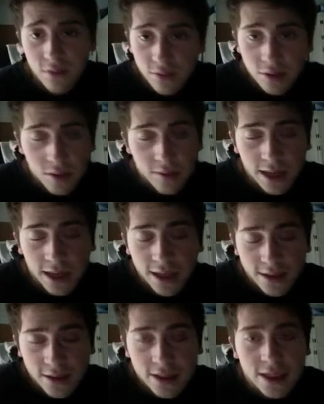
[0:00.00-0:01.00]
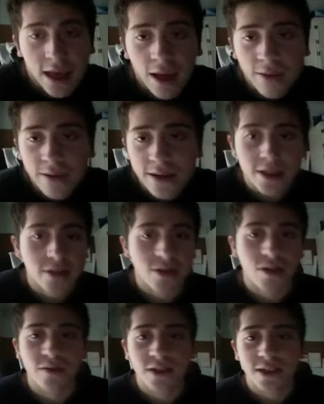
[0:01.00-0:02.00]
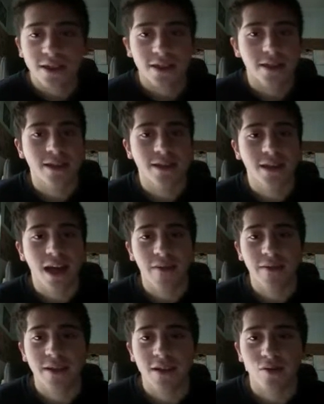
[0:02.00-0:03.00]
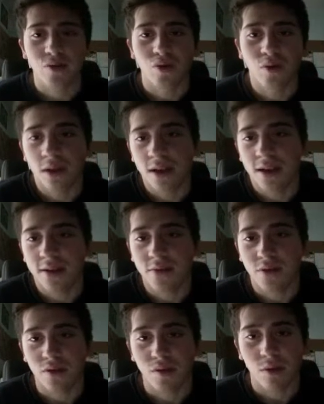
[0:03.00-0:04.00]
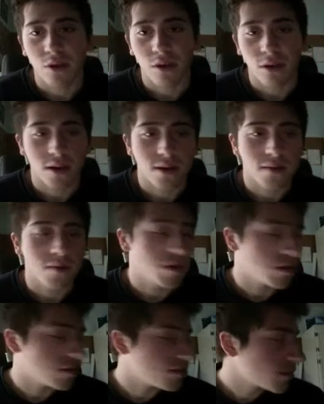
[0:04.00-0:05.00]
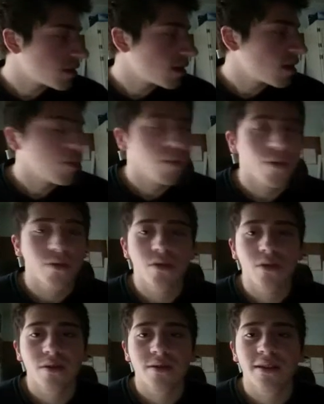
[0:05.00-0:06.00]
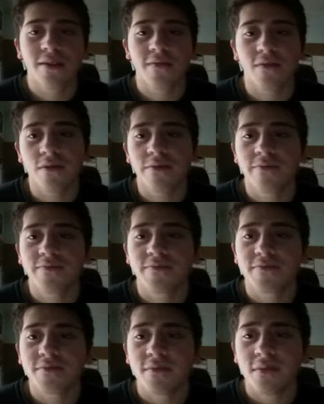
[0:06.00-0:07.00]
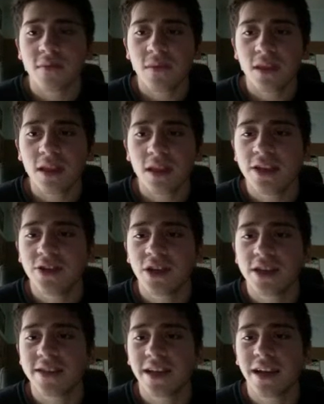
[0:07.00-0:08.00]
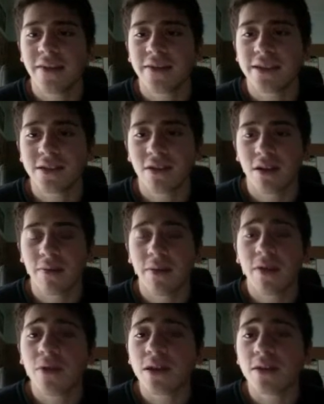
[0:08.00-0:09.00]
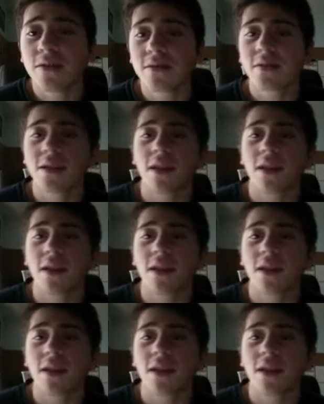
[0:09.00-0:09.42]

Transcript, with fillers: come cazzo si chiama, cioè non so come si interpreta, Tuble, Tubol, boh, punto tv e c'è sia la versione per Windows sia la